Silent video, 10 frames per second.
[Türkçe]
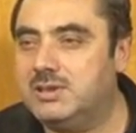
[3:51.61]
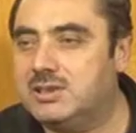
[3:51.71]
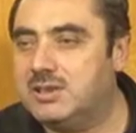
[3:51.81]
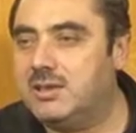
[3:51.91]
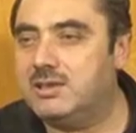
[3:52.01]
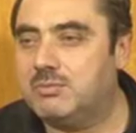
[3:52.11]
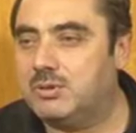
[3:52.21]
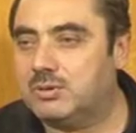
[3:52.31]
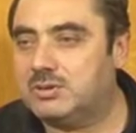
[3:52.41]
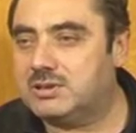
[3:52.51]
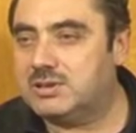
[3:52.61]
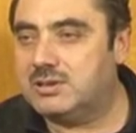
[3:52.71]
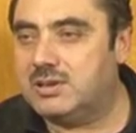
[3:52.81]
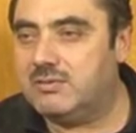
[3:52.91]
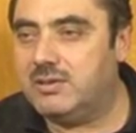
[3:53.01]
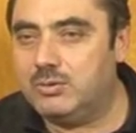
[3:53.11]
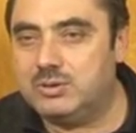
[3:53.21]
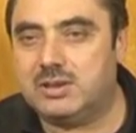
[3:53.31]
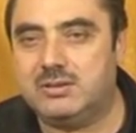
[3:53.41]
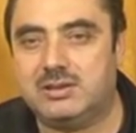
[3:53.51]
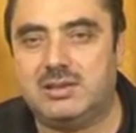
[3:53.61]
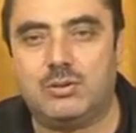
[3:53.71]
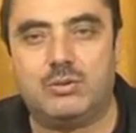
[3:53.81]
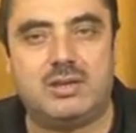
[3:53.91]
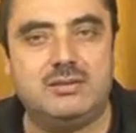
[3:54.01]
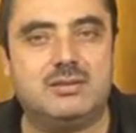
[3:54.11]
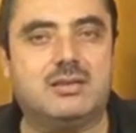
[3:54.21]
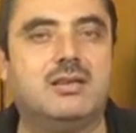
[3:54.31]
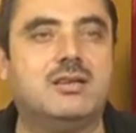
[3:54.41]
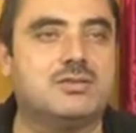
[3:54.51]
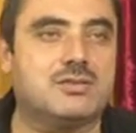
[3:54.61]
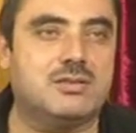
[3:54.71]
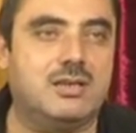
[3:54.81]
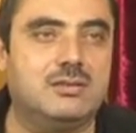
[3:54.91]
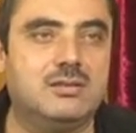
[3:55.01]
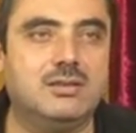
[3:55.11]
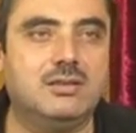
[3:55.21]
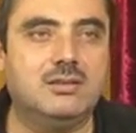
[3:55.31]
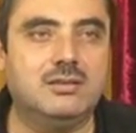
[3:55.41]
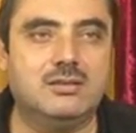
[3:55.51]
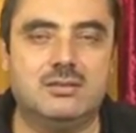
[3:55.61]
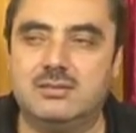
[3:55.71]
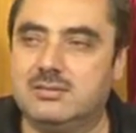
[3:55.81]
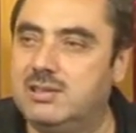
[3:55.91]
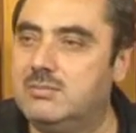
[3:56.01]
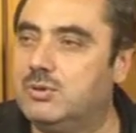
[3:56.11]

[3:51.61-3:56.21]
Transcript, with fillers: ikna etme noktasında ve güzellikleri ona intikal açısından değil mi?